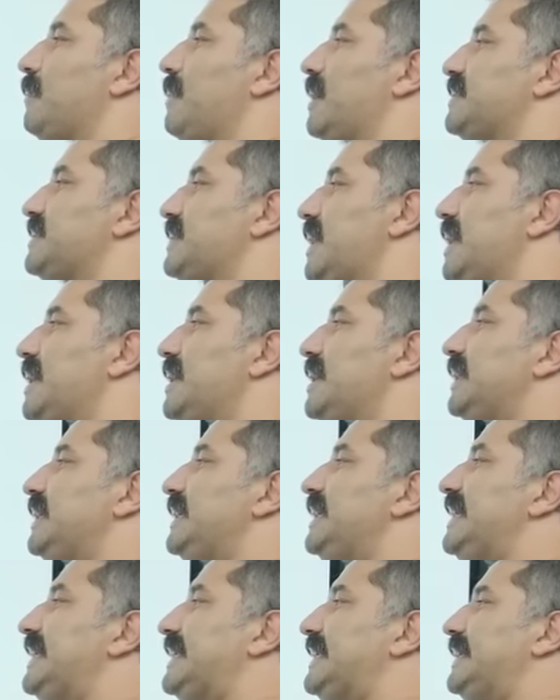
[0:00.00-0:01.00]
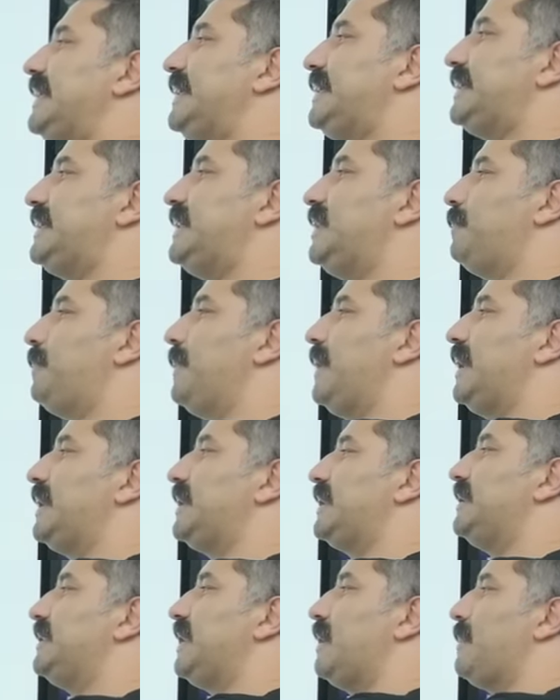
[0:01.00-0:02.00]
demekse iki kip
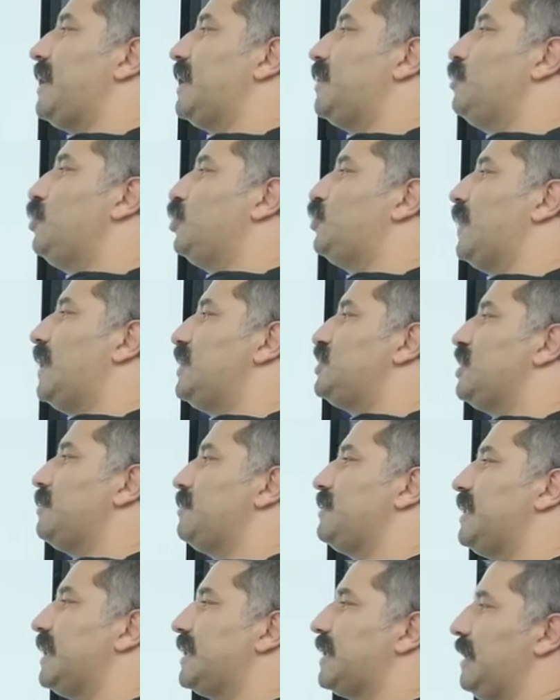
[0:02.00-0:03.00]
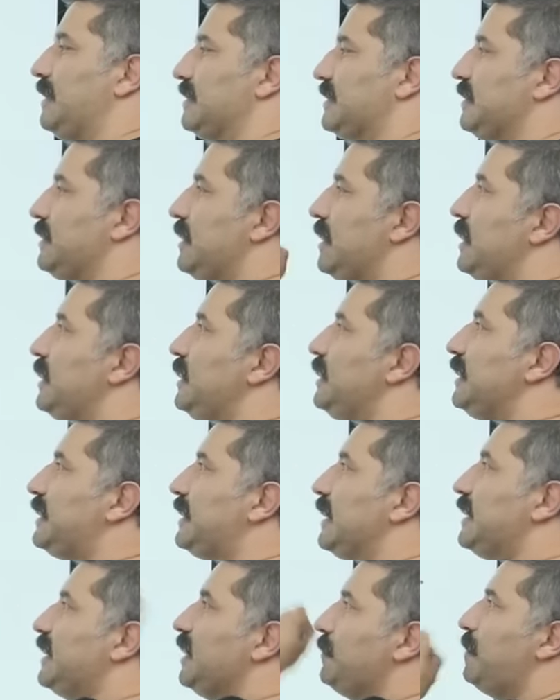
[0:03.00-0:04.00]
eki demek lütfen cebinde kalsın.
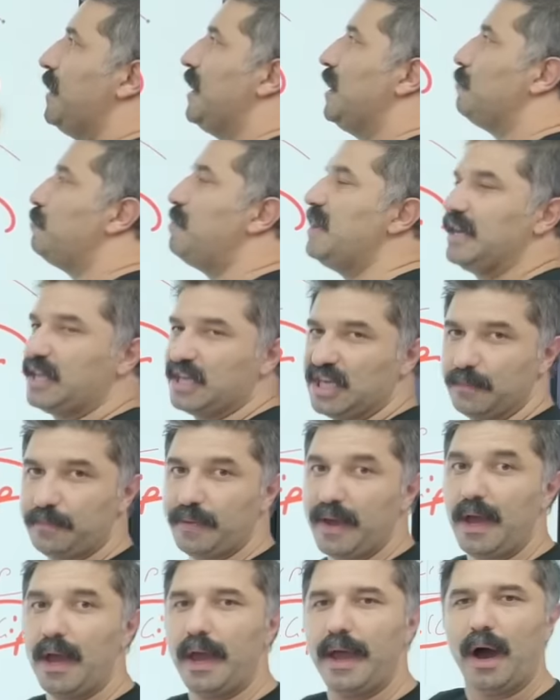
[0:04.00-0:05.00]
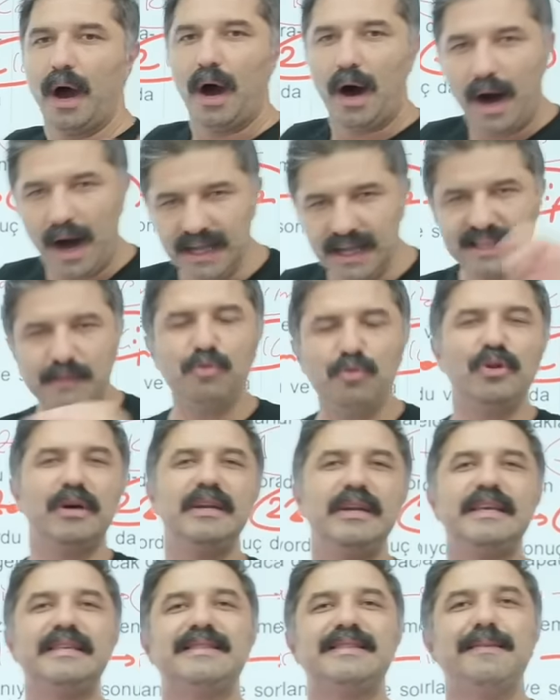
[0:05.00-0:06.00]
İki kip bir kip. E haydi
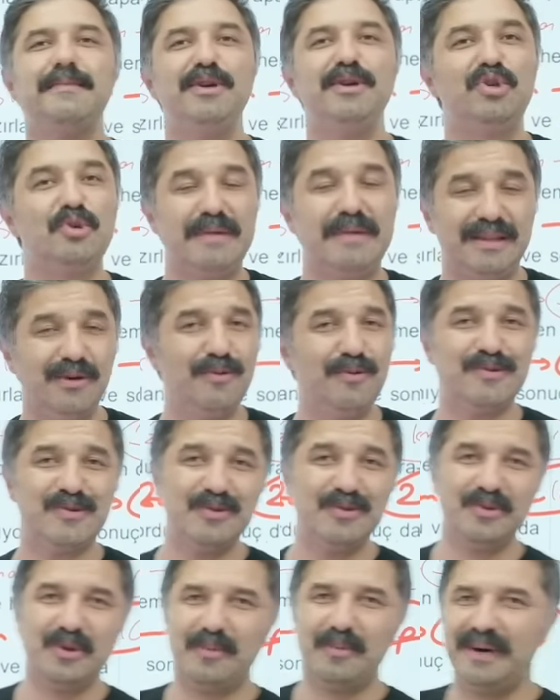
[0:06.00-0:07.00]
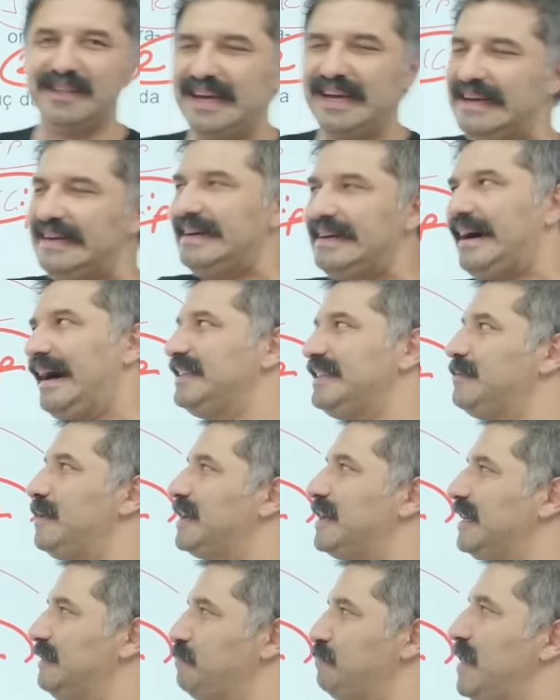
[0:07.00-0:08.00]
bunların ikisi de bir cümlede olsun diyor bana. Hadi
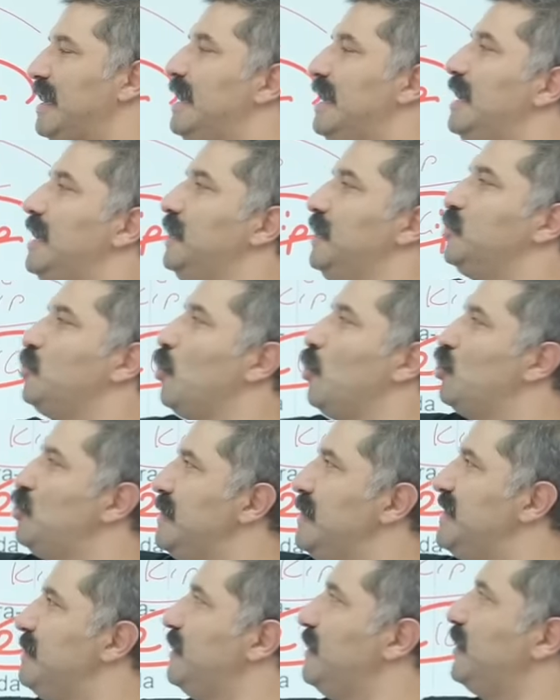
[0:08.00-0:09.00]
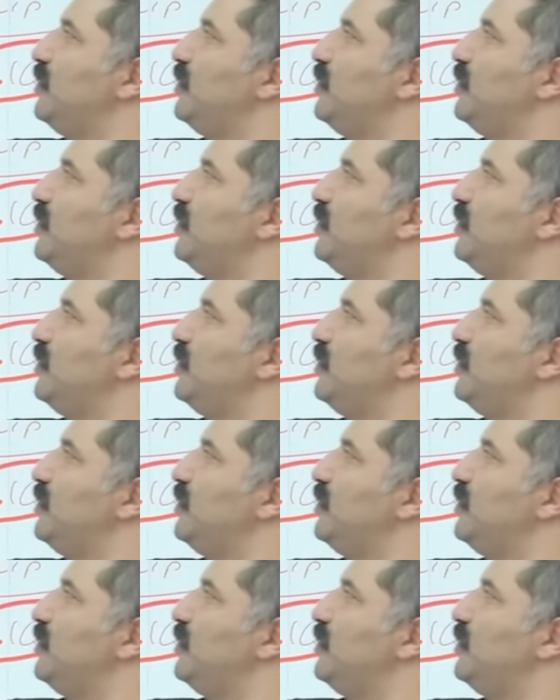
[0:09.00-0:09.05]
bakalım. Görüşmesi